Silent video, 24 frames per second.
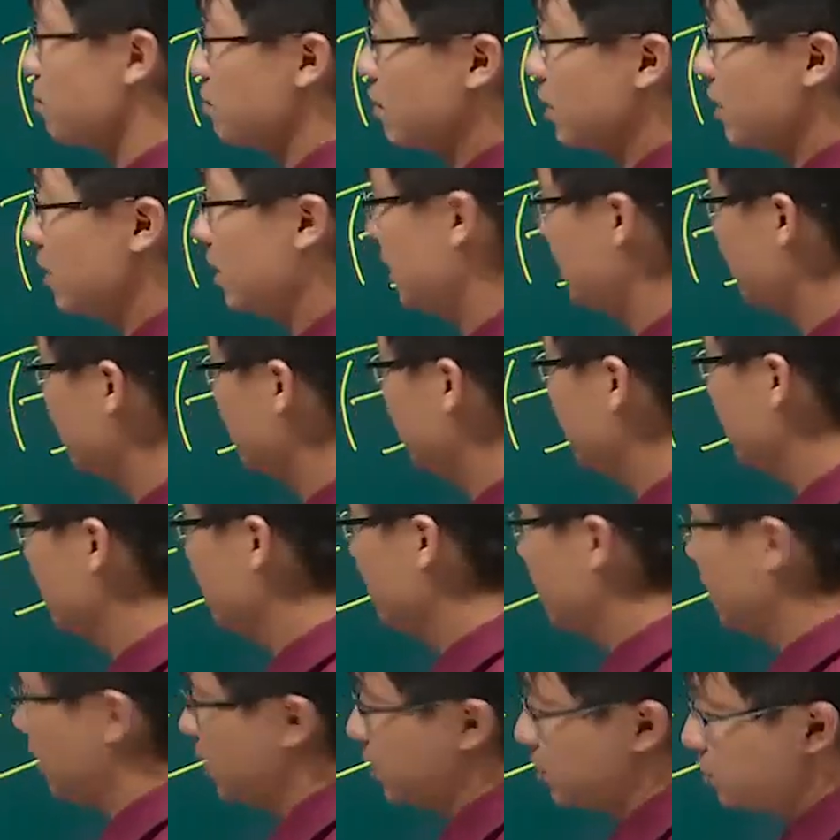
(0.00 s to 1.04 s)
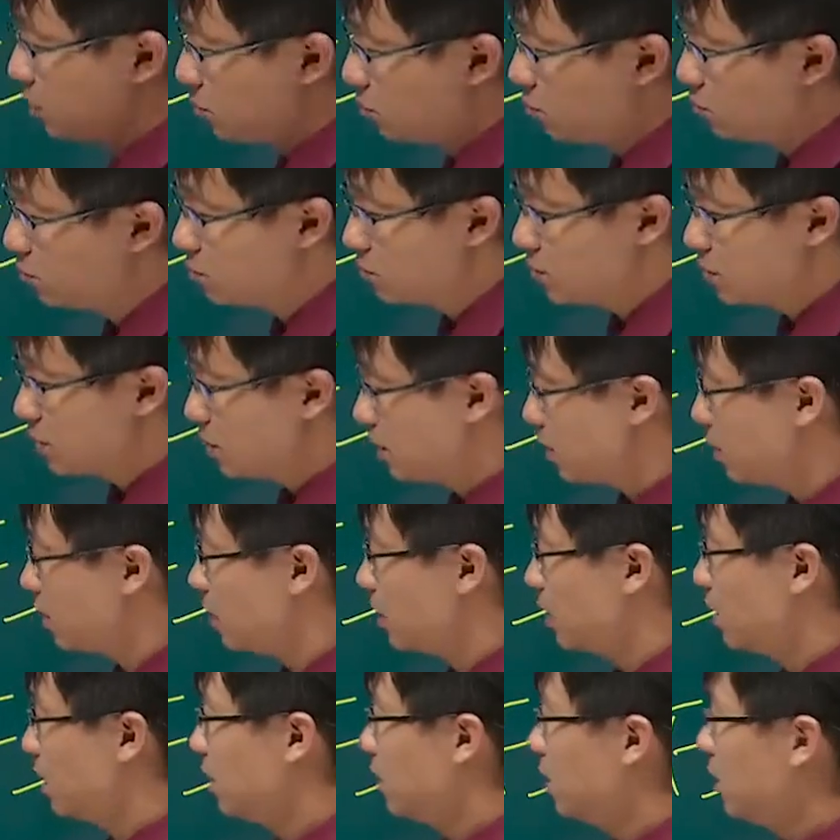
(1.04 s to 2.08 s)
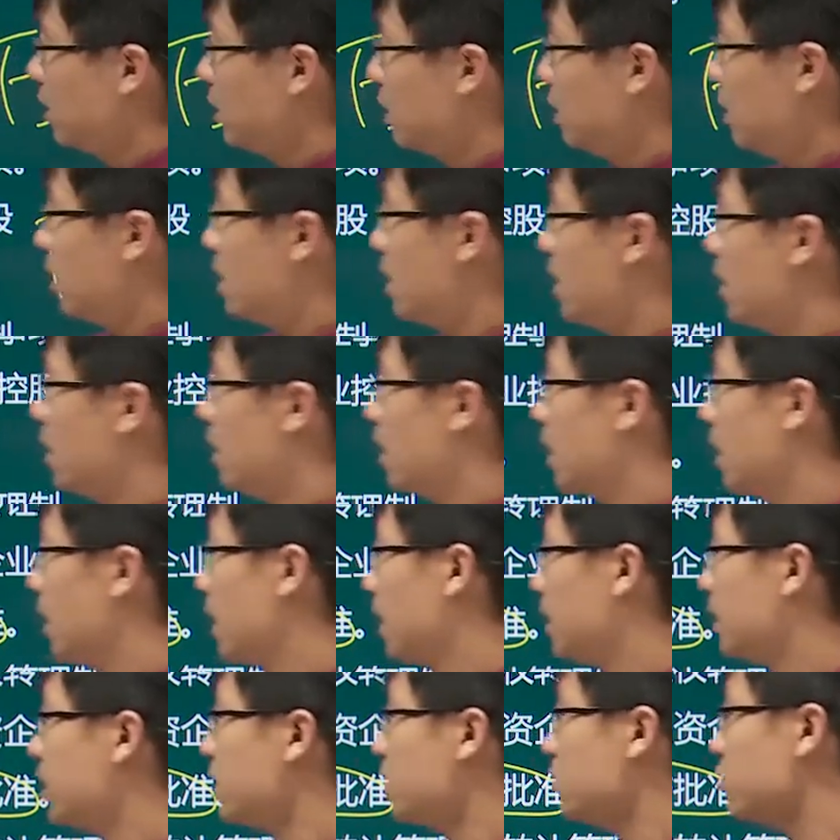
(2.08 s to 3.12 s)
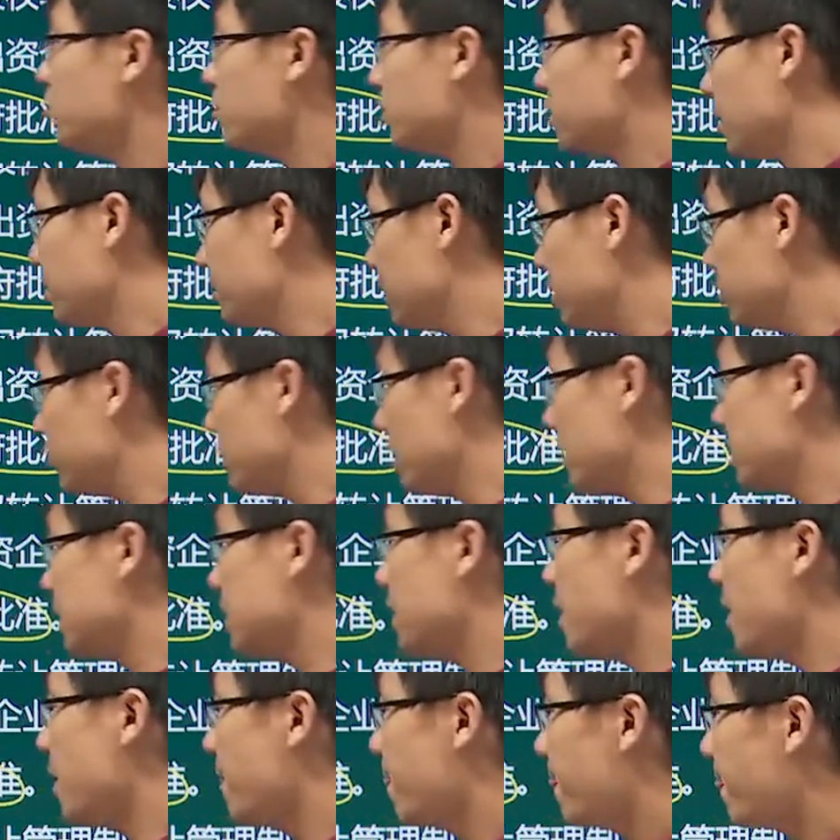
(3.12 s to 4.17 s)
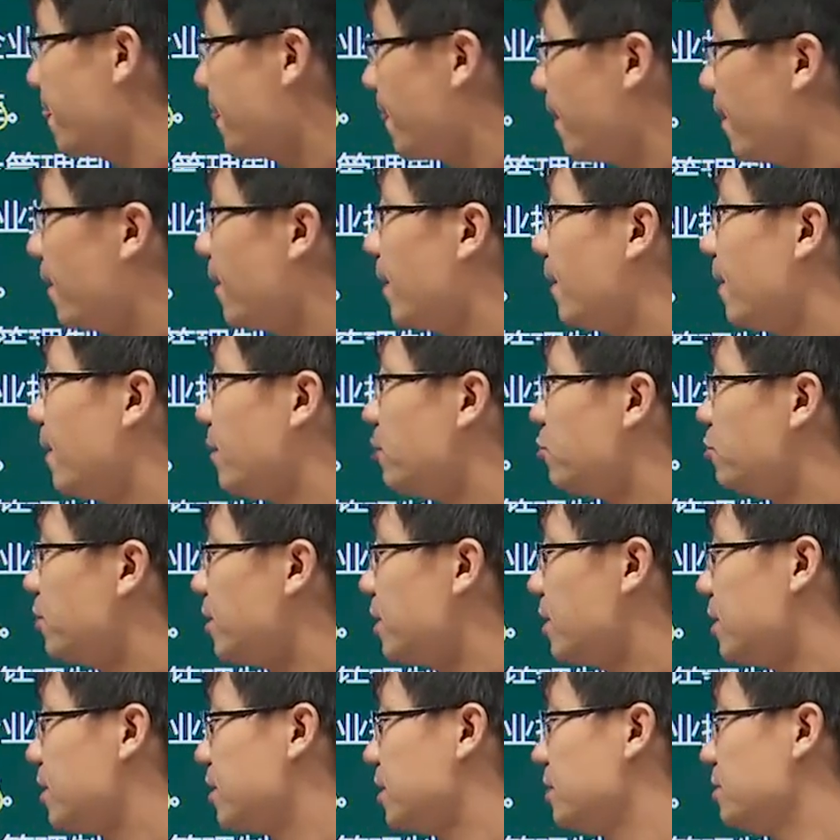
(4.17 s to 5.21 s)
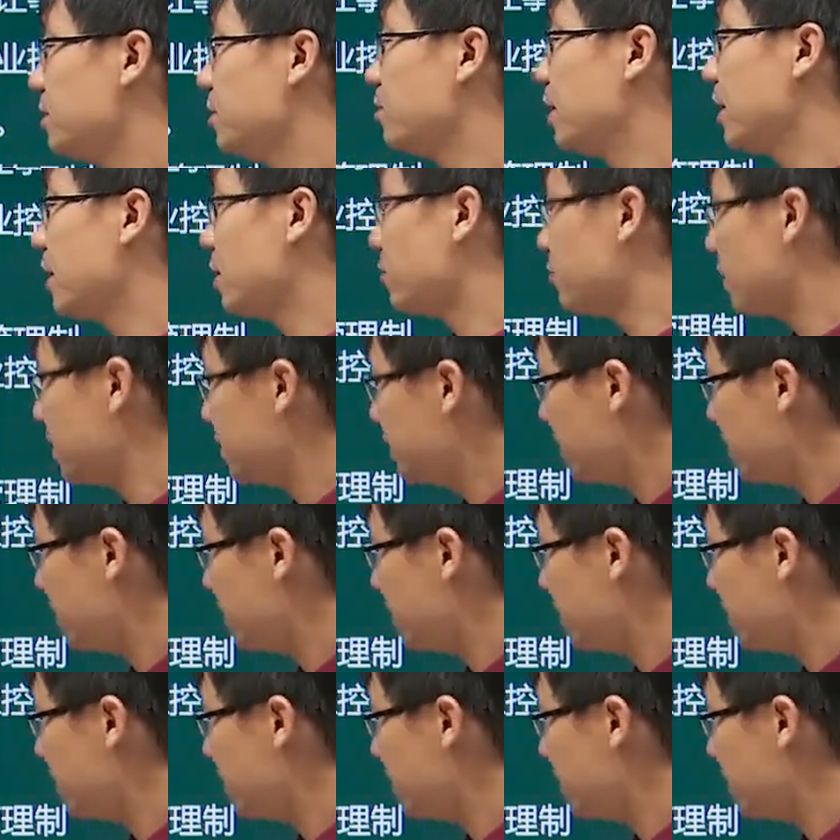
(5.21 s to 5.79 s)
管理呃制度啊，呃根据审批权限啊确定审批管理权